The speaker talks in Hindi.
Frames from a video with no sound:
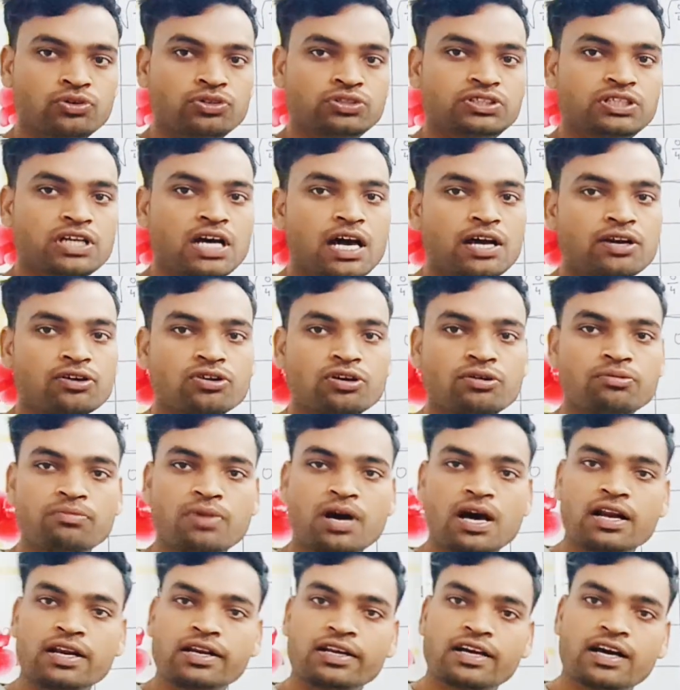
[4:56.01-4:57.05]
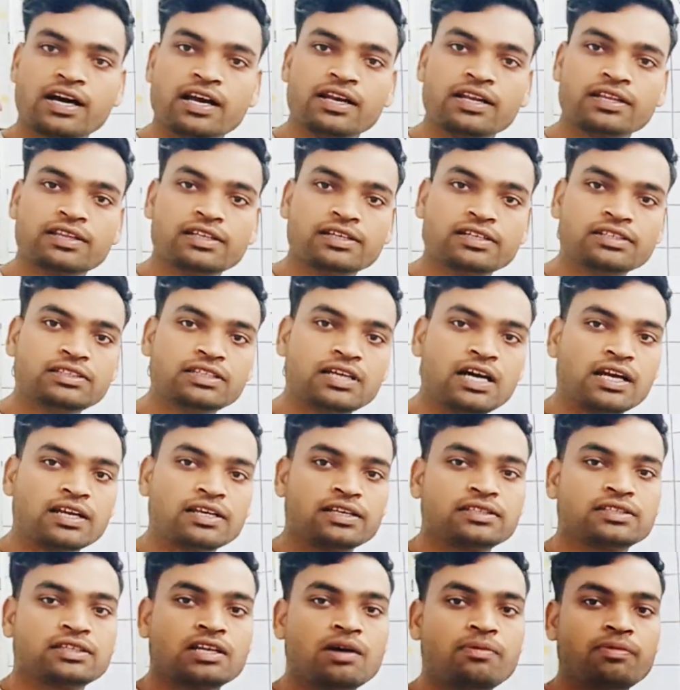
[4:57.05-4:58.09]
और चार को हम बाहर निकाल लेते हैं
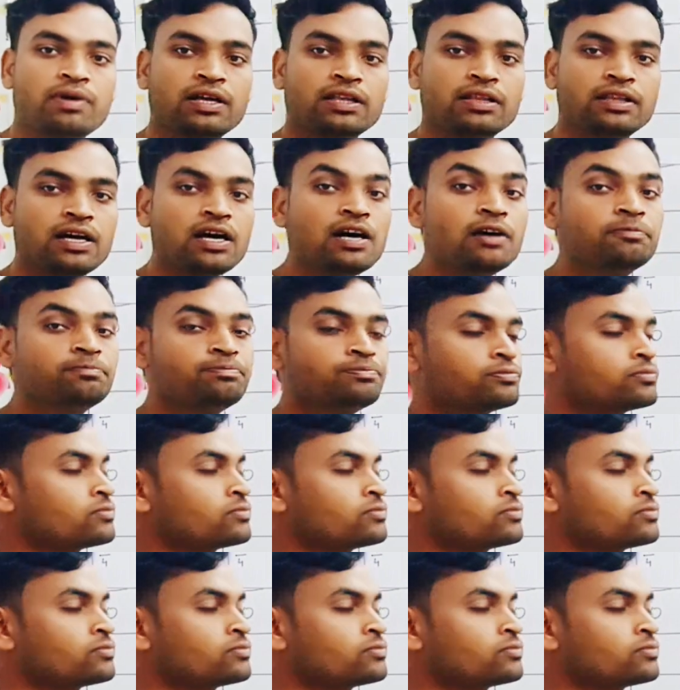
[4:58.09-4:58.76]
चार किसका मान था